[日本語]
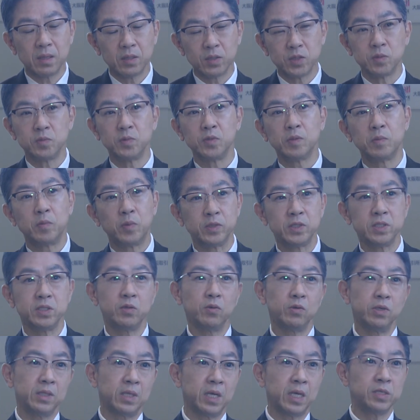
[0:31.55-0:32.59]
自分の
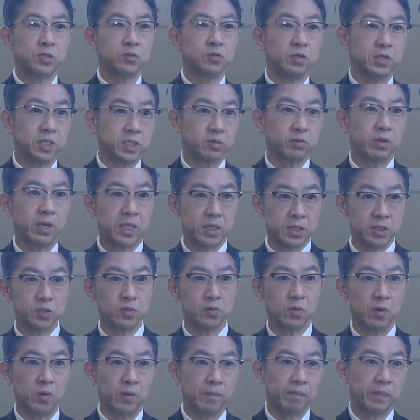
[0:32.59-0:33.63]
ポジションに対する
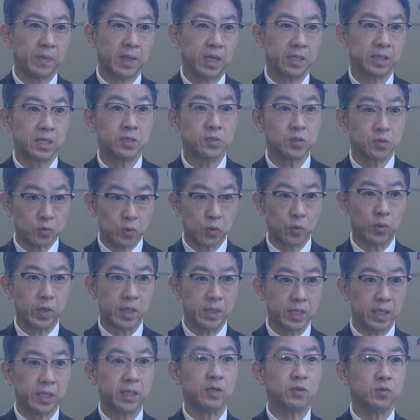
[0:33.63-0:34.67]
リスクヘッジを果たすこと
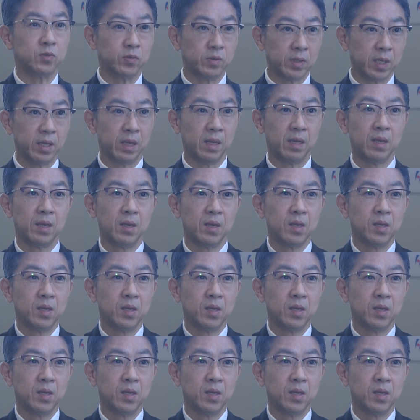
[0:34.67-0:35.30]
ができるので、